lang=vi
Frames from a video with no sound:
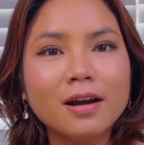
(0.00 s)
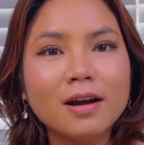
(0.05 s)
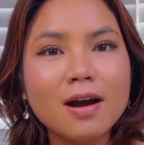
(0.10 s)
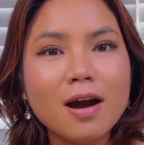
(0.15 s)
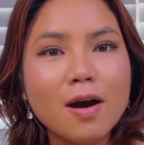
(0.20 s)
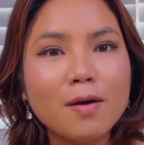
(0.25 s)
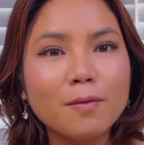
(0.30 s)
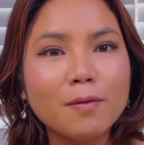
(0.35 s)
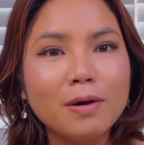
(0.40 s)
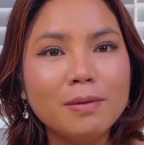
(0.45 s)

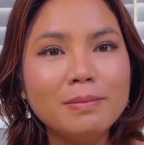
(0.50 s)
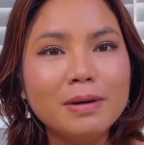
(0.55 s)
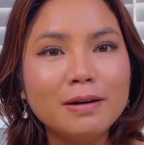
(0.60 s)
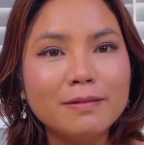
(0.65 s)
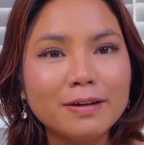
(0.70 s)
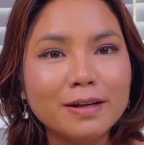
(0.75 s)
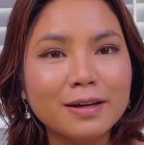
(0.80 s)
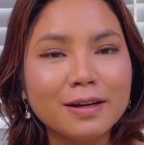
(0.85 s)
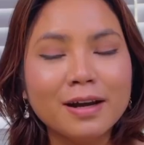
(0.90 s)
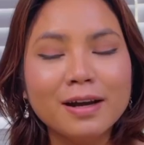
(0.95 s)
con của
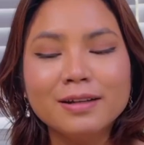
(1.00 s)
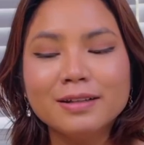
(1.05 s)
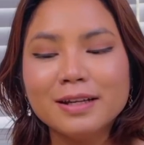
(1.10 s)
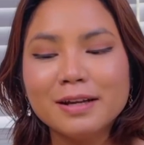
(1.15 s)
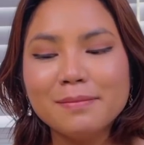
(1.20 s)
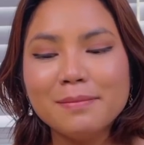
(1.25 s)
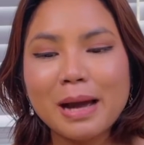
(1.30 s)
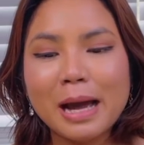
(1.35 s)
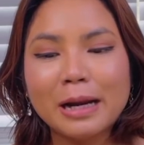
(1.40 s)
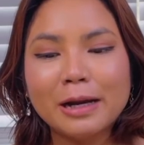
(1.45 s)
Mary
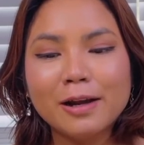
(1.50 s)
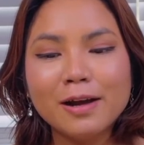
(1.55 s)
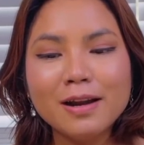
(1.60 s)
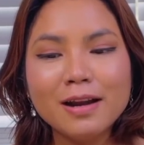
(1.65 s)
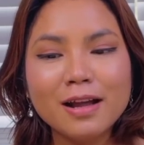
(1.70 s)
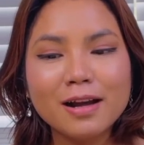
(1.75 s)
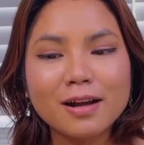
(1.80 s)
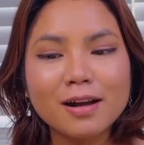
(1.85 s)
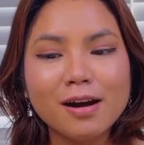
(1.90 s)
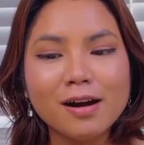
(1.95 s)
thì ba nói
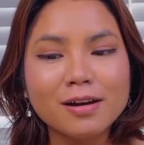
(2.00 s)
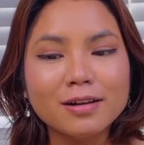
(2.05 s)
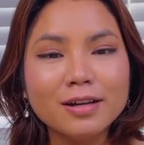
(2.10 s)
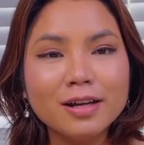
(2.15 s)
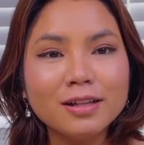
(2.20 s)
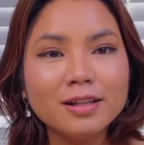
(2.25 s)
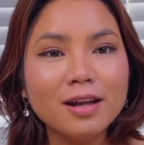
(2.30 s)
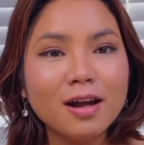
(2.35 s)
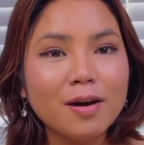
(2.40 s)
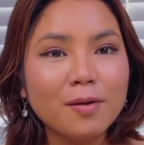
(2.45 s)
là cần
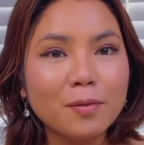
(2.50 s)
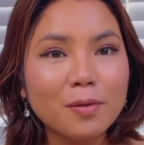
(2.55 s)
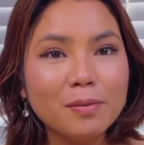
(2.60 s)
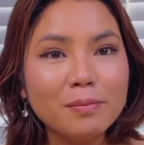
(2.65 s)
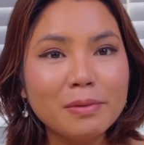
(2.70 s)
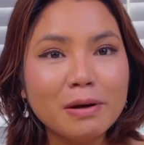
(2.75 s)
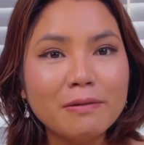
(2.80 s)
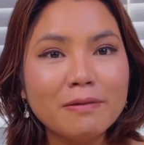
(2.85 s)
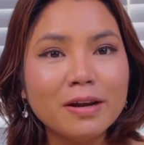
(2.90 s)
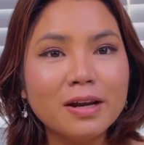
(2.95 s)
giấy tờ của
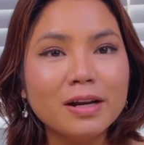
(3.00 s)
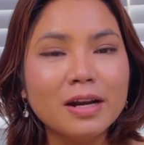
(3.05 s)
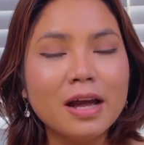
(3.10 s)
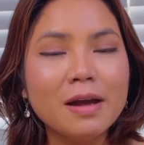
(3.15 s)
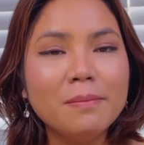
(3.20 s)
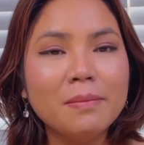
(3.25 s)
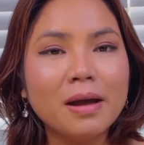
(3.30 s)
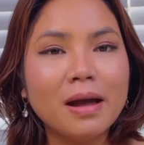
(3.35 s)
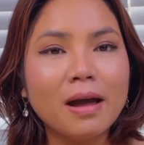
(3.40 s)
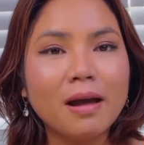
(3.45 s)
Mary
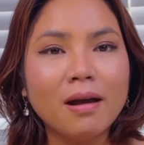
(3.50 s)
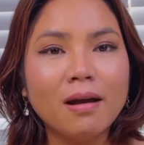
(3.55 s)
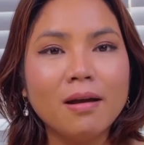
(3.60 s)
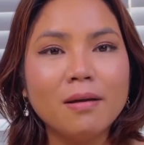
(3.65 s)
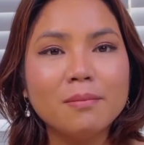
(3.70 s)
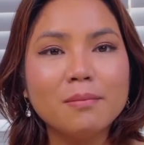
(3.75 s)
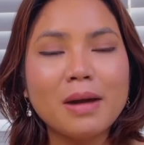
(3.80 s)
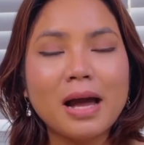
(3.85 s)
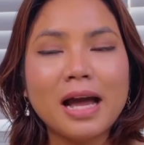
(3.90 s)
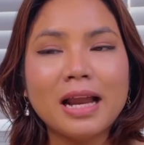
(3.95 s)
để mà
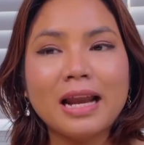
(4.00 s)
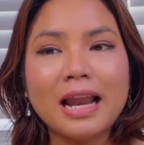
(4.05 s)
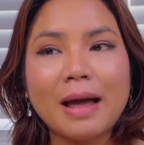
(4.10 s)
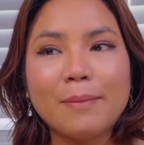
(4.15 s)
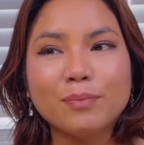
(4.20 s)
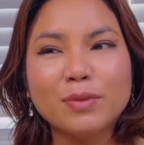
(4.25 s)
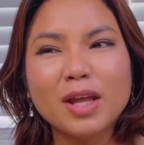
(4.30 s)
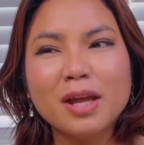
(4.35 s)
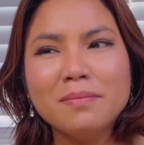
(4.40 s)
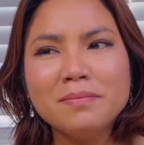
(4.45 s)
ba
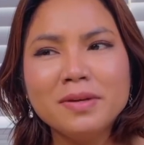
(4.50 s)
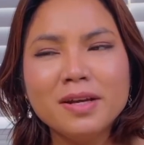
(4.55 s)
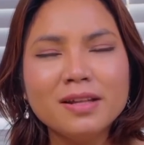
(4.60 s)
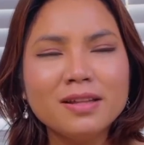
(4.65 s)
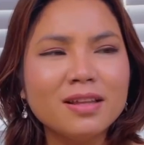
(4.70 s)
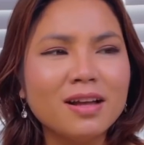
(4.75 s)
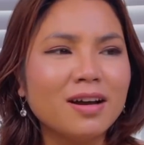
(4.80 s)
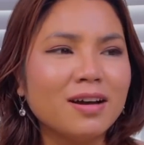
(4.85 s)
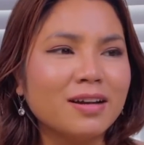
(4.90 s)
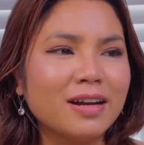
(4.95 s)
làm thêm giấy
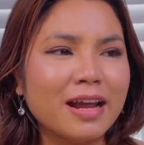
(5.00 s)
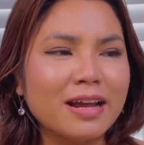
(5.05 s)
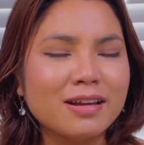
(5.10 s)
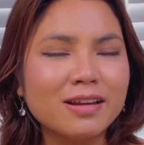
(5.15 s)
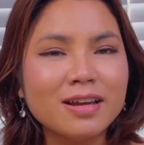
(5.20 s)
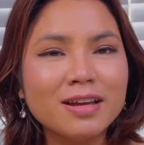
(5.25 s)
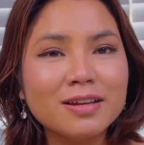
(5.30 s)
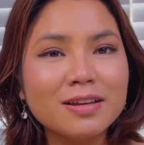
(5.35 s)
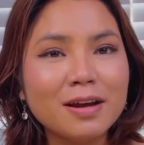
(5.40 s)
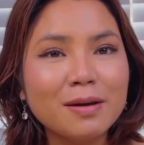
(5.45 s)
tờ này
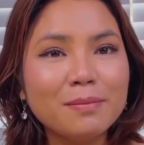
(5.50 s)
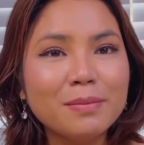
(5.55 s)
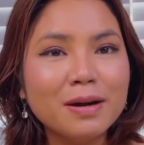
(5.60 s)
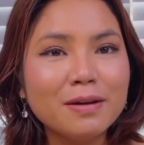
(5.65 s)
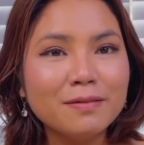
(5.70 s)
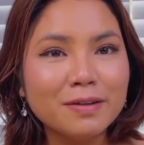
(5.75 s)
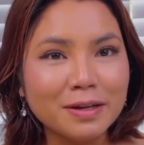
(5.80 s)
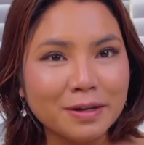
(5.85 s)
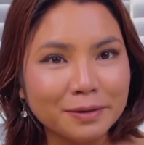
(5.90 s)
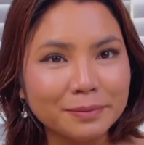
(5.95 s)
kia cho
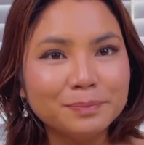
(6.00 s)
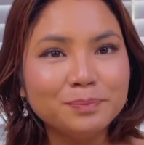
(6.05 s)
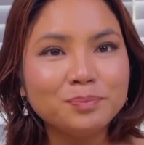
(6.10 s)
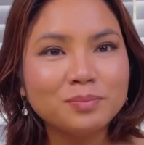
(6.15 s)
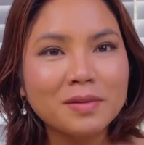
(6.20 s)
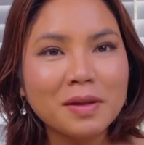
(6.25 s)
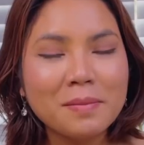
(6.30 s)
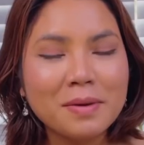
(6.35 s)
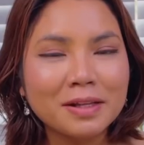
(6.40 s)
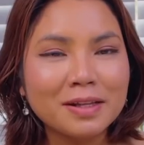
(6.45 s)
Mary
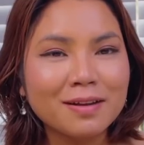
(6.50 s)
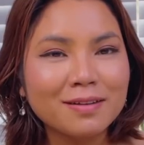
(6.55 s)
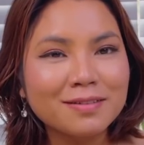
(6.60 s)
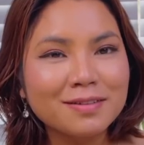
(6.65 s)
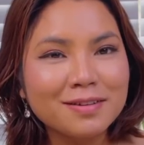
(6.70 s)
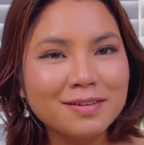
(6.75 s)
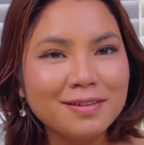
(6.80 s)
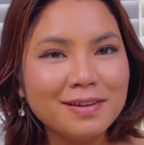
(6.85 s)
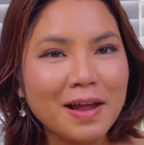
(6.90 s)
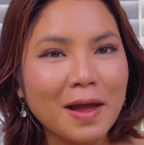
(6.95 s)
nhưng mà thật
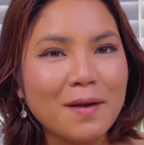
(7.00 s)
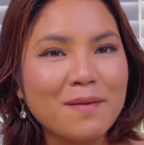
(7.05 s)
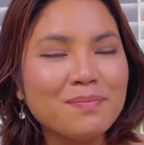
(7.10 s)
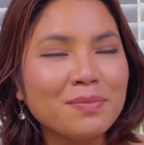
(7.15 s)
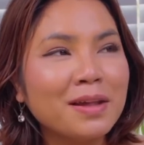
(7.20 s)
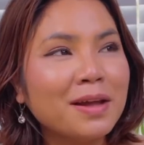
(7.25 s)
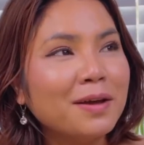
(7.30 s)
sự là